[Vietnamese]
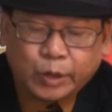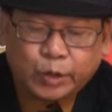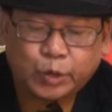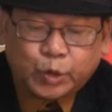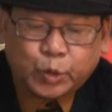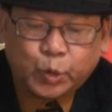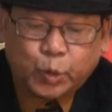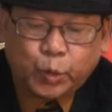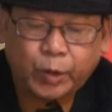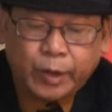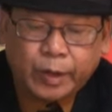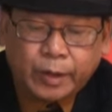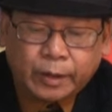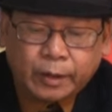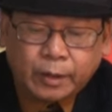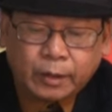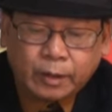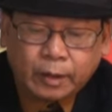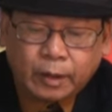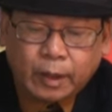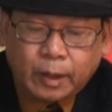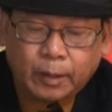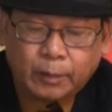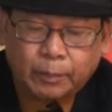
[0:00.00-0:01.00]
uh, Surin
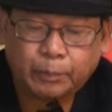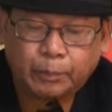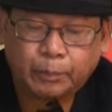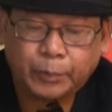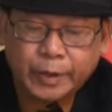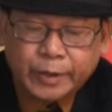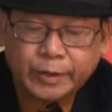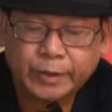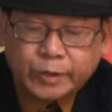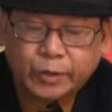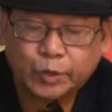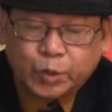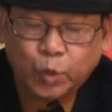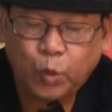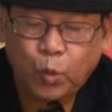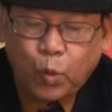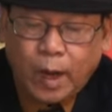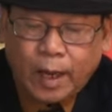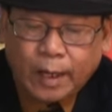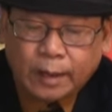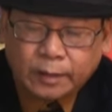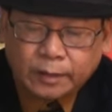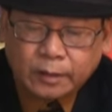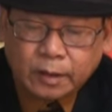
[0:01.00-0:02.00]
uh,
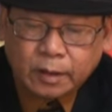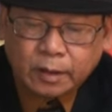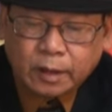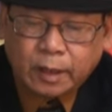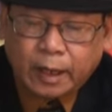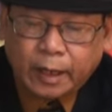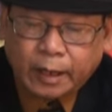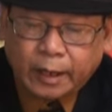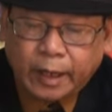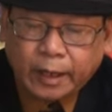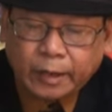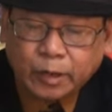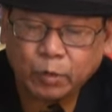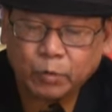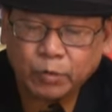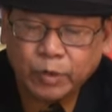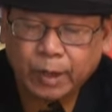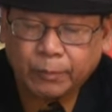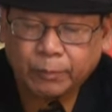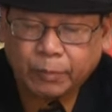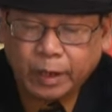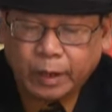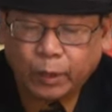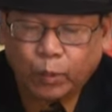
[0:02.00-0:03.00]
Pitsuwan, tức là kết thúc
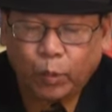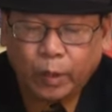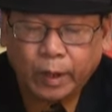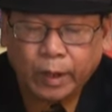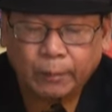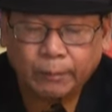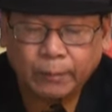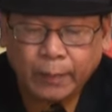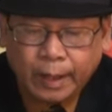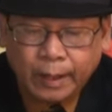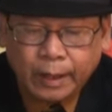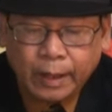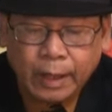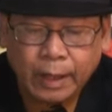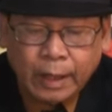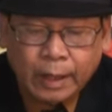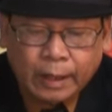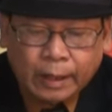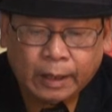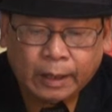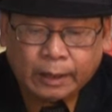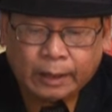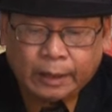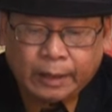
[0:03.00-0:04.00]
nhiệm kỳ cuối năm nay,
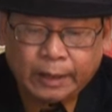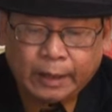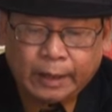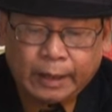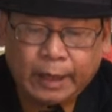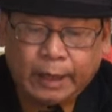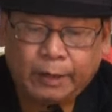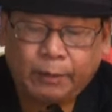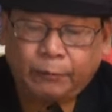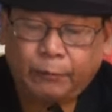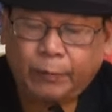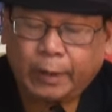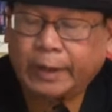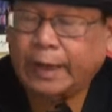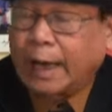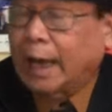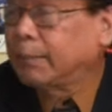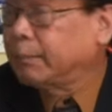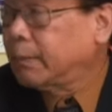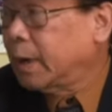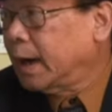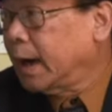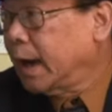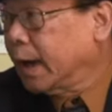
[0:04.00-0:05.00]
thì uh, Việt
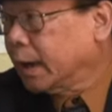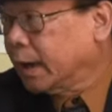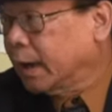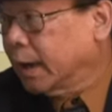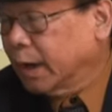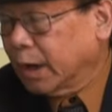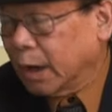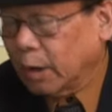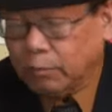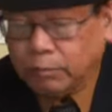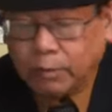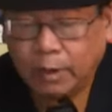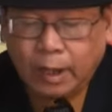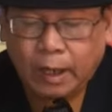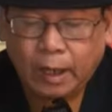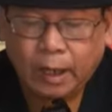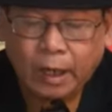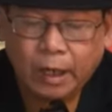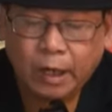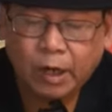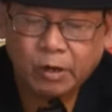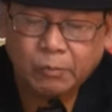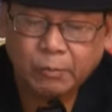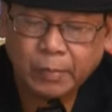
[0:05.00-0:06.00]
Nam đã đề cử ông
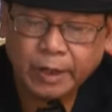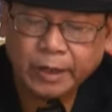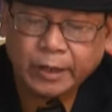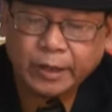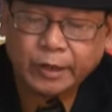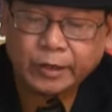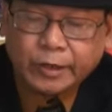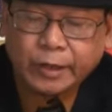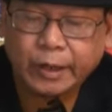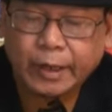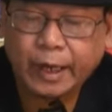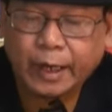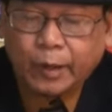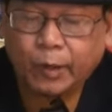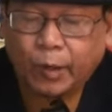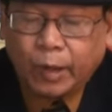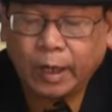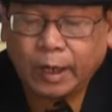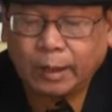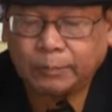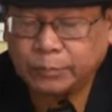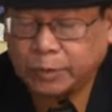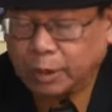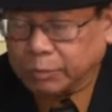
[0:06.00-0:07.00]
Lê Lương Minh như chị đã
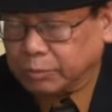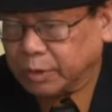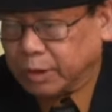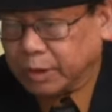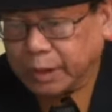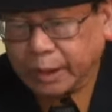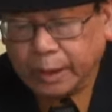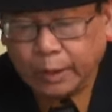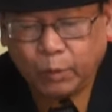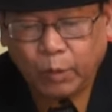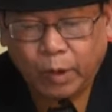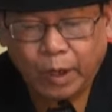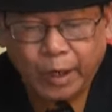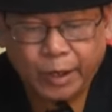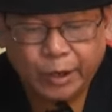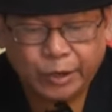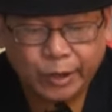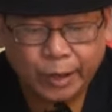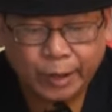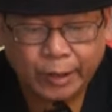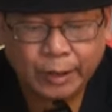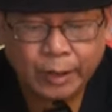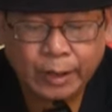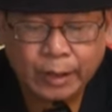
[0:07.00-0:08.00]
nói làm Tổng Thư ký của
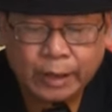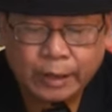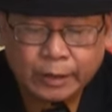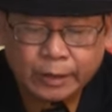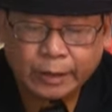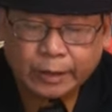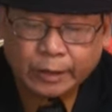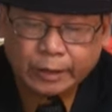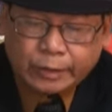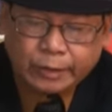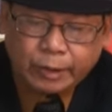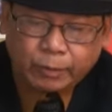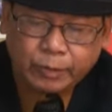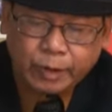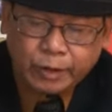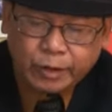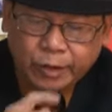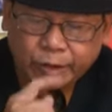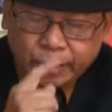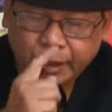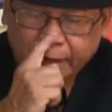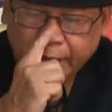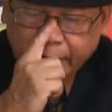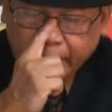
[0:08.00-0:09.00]
ASEAN. Thì trong cái
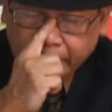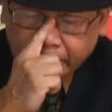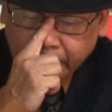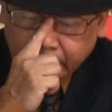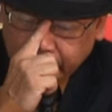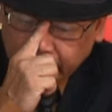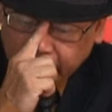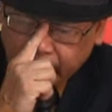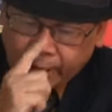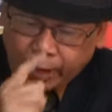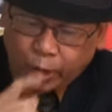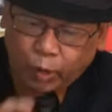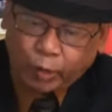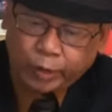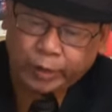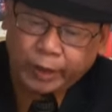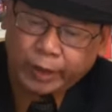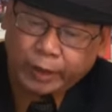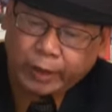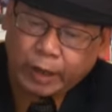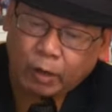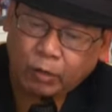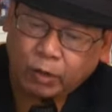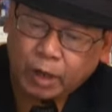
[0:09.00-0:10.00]
chương trình nghị sự này, hội
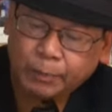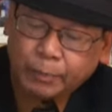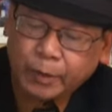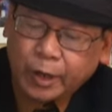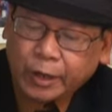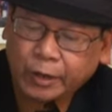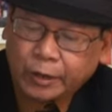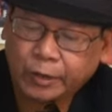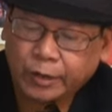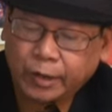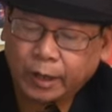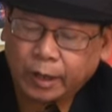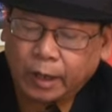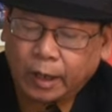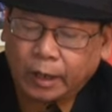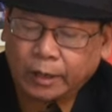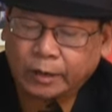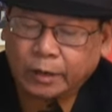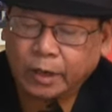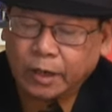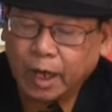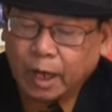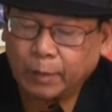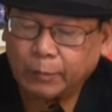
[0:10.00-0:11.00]
nghị cao cấp ASEAN
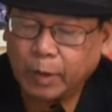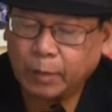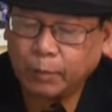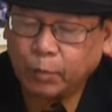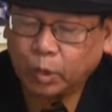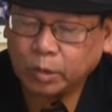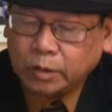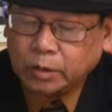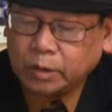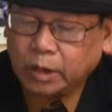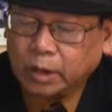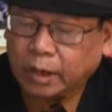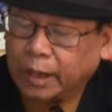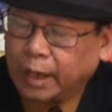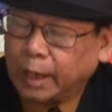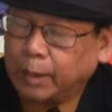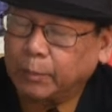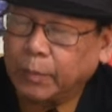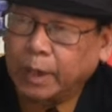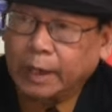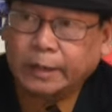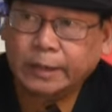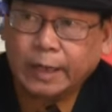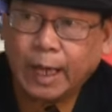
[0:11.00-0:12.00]
lần thứ hai mươi mốt từ
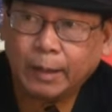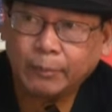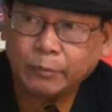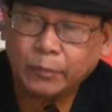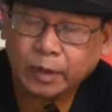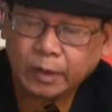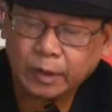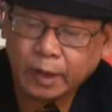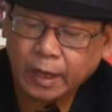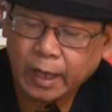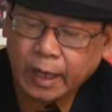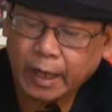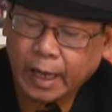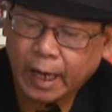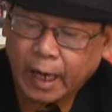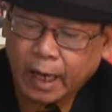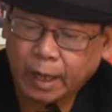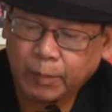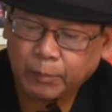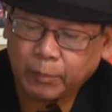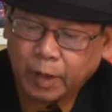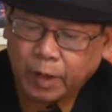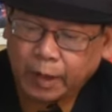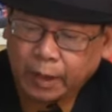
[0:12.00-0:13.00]
ngày mười mười tám cho tới ngày
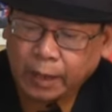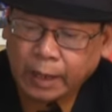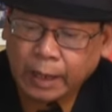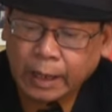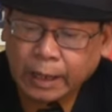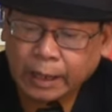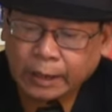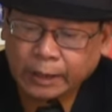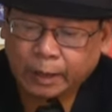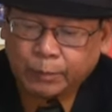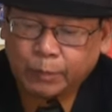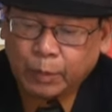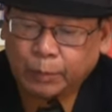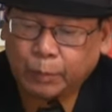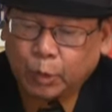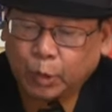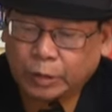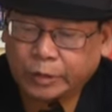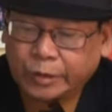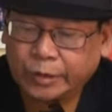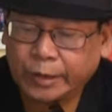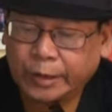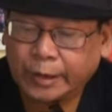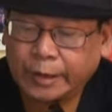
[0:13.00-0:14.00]
hai mươi tháng mười
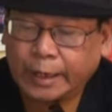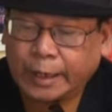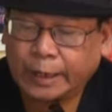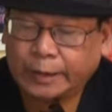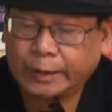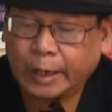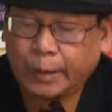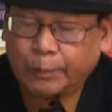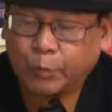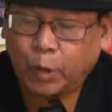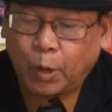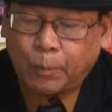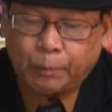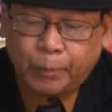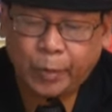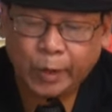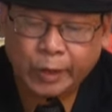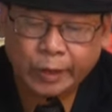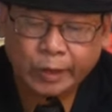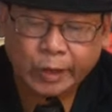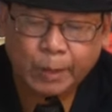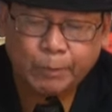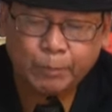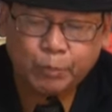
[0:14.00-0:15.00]
một diễn ra tại Phnom
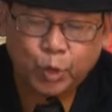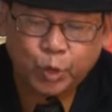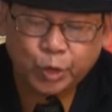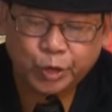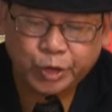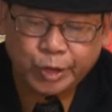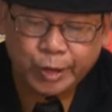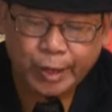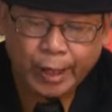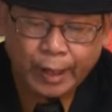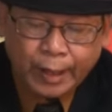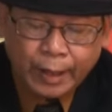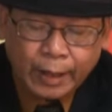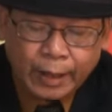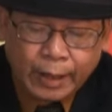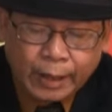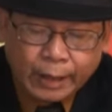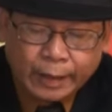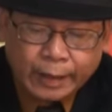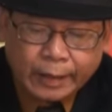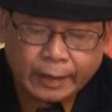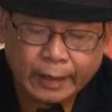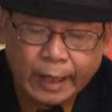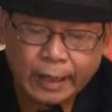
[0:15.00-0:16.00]
Penh, Campuchia.
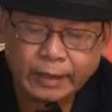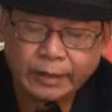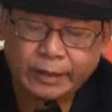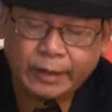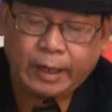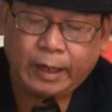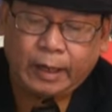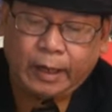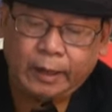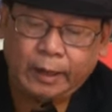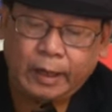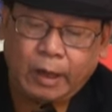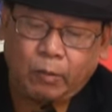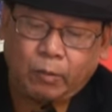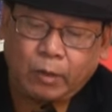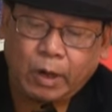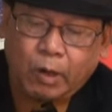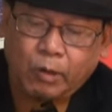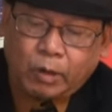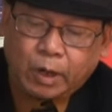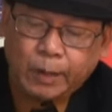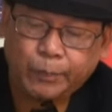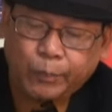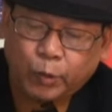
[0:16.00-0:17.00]
Thì các nhà lãnh đạo
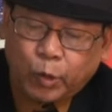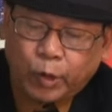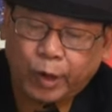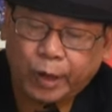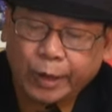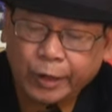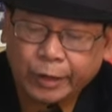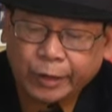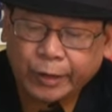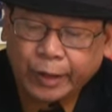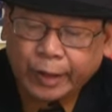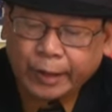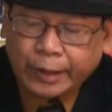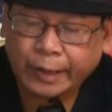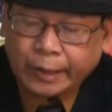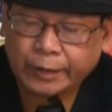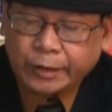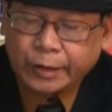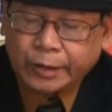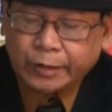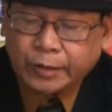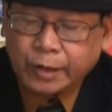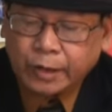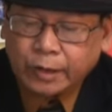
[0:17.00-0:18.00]
cao cấp của a sê an
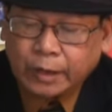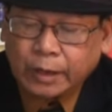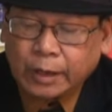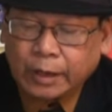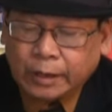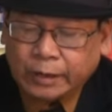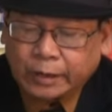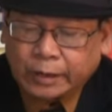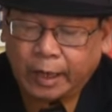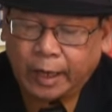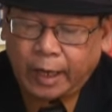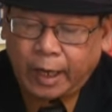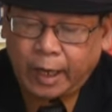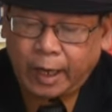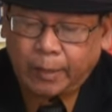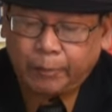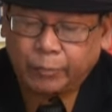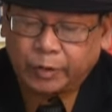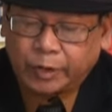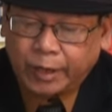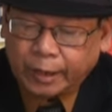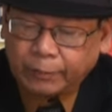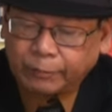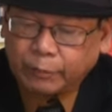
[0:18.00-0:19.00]
đã chính thức
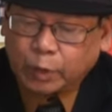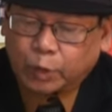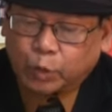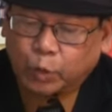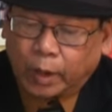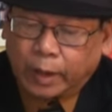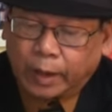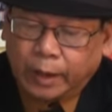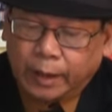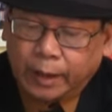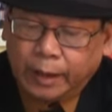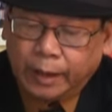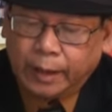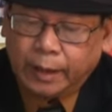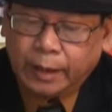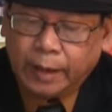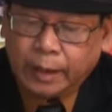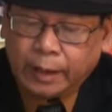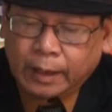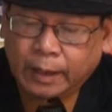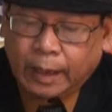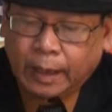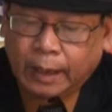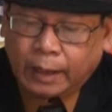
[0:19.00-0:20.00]
xem xét và chuẩn y
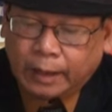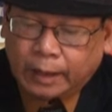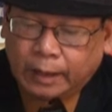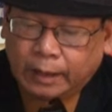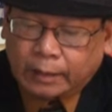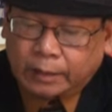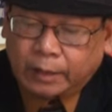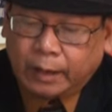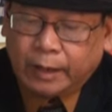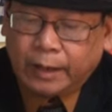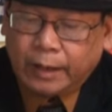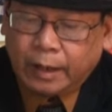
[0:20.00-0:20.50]
à,